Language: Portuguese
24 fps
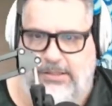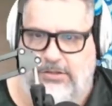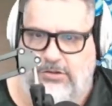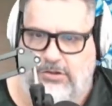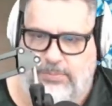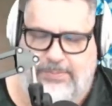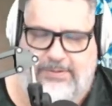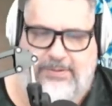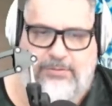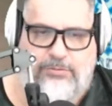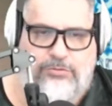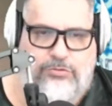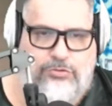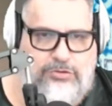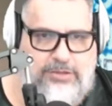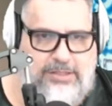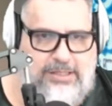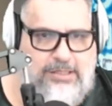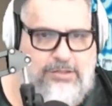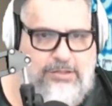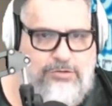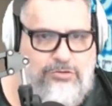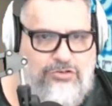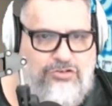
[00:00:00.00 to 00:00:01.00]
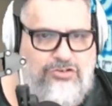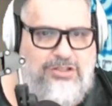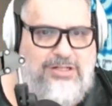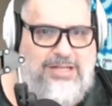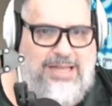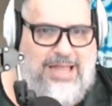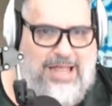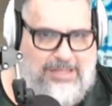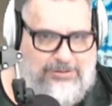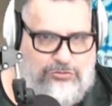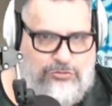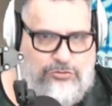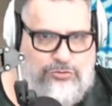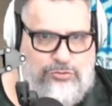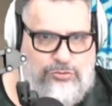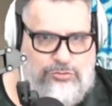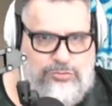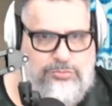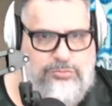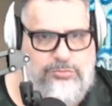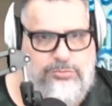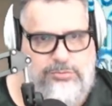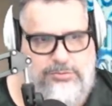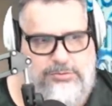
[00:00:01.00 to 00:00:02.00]
que precisamos de um treinador de lastro,
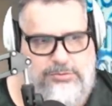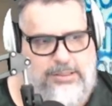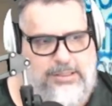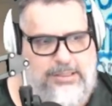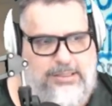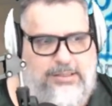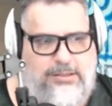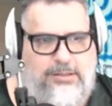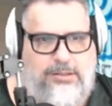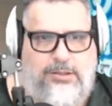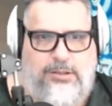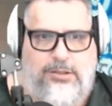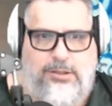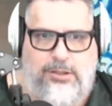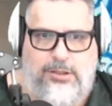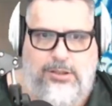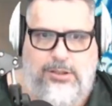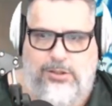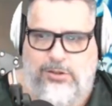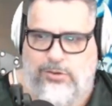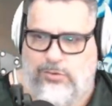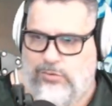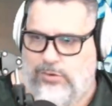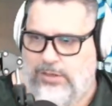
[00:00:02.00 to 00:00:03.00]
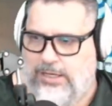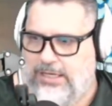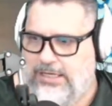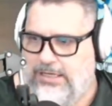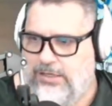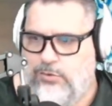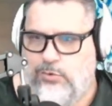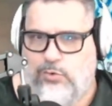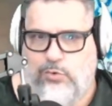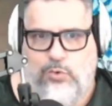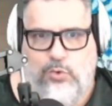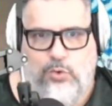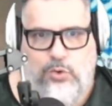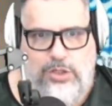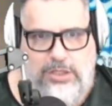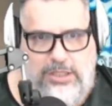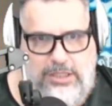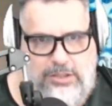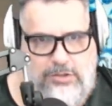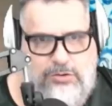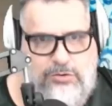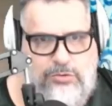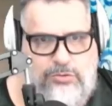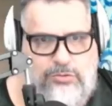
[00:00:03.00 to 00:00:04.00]
né? Um cara com
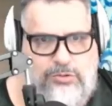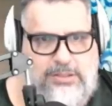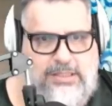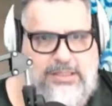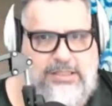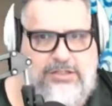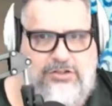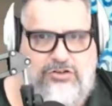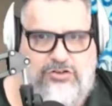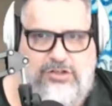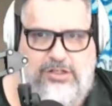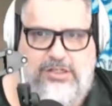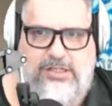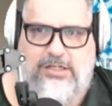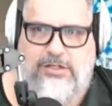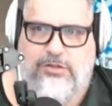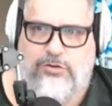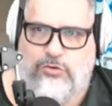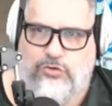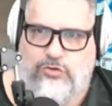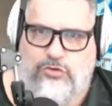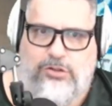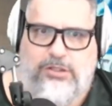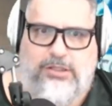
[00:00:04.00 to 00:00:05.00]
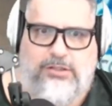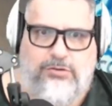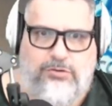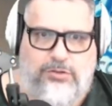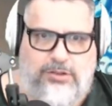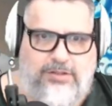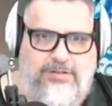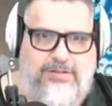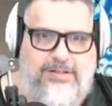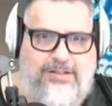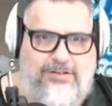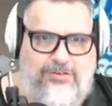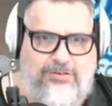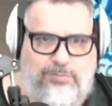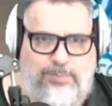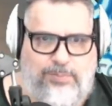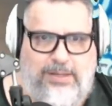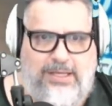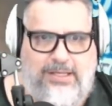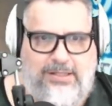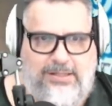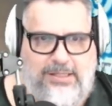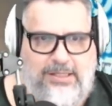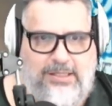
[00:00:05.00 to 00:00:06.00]
currículo, um cara que chega aqui, os jogadores
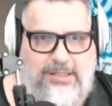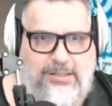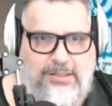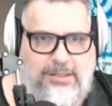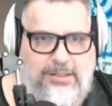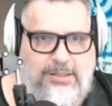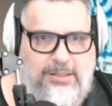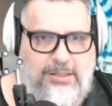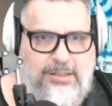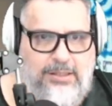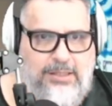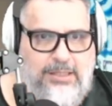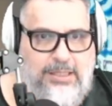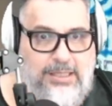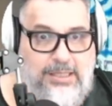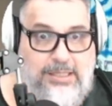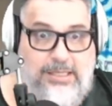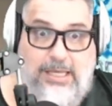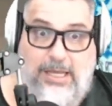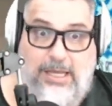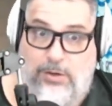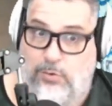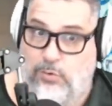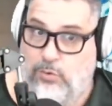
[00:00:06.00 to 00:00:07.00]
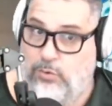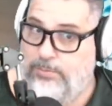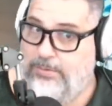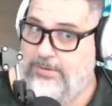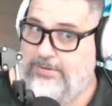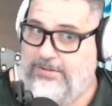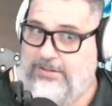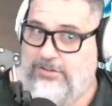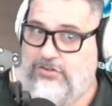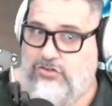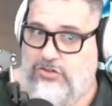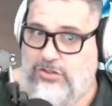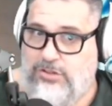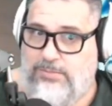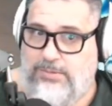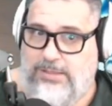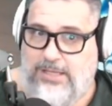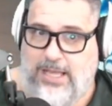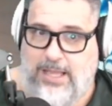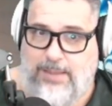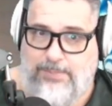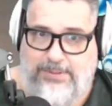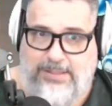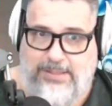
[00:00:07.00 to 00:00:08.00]
respeitem e que arrume esse time
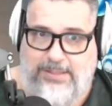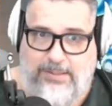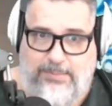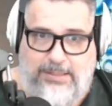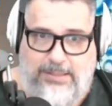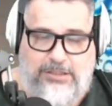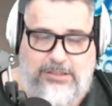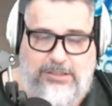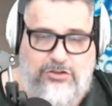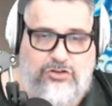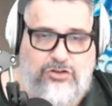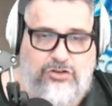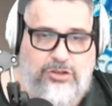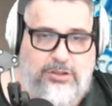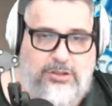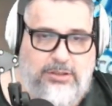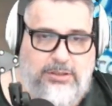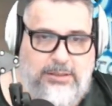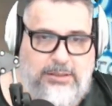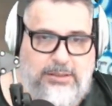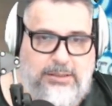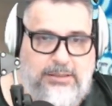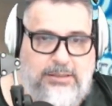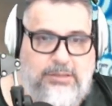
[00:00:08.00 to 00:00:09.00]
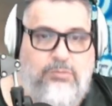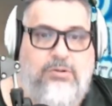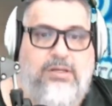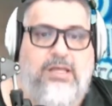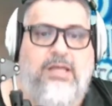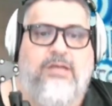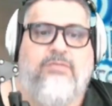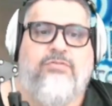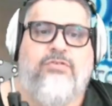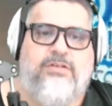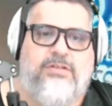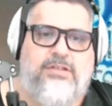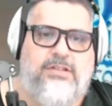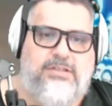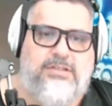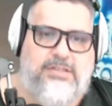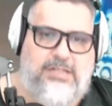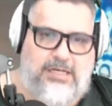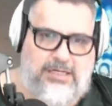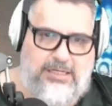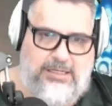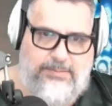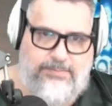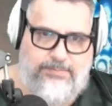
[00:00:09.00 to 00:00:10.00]
rapidamente. Então, quem você
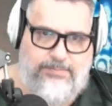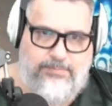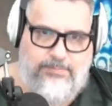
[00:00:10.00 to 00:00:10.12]
traria?